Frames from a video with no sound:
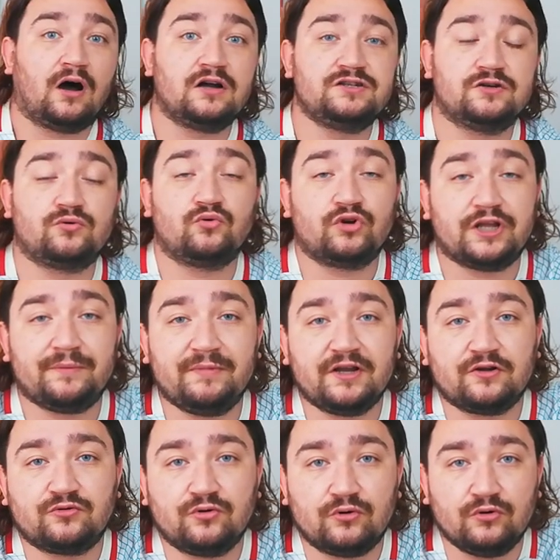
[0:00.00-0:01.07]
Ancak oraya
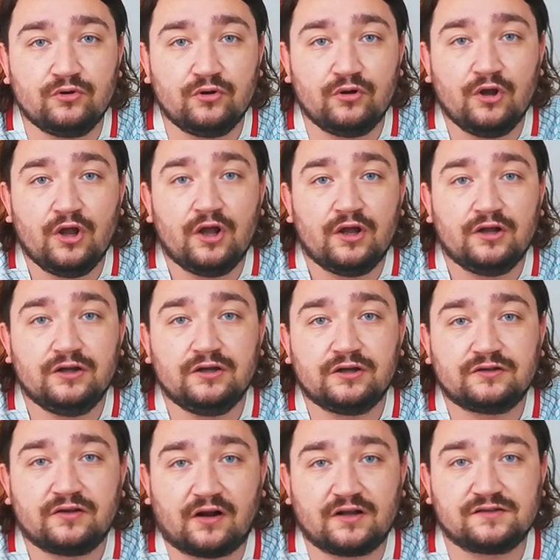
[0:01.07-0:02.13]
bir türlü
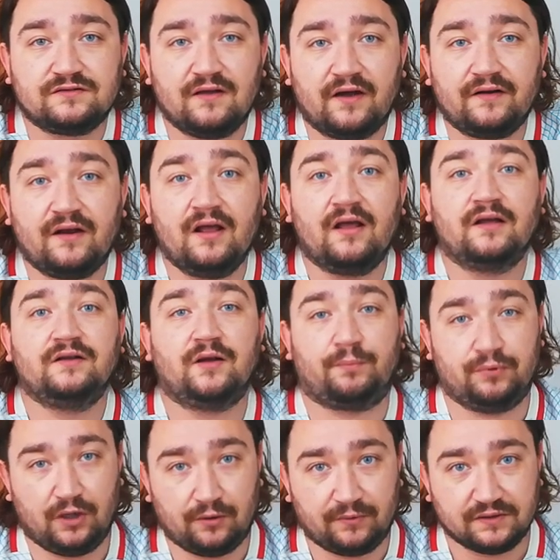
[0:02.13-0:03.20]
e, transfer
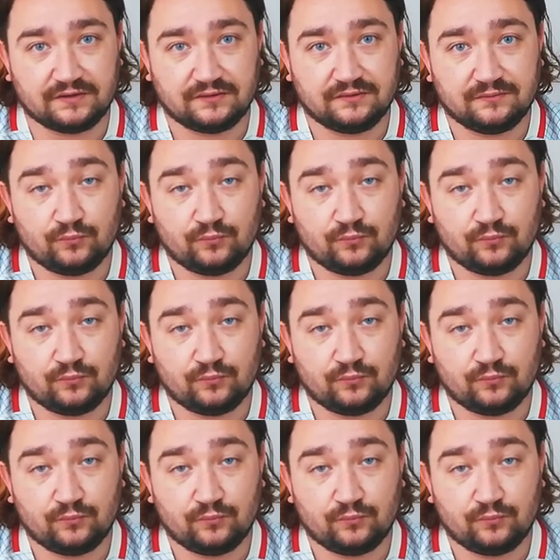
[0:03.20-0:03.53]
yapılamadı.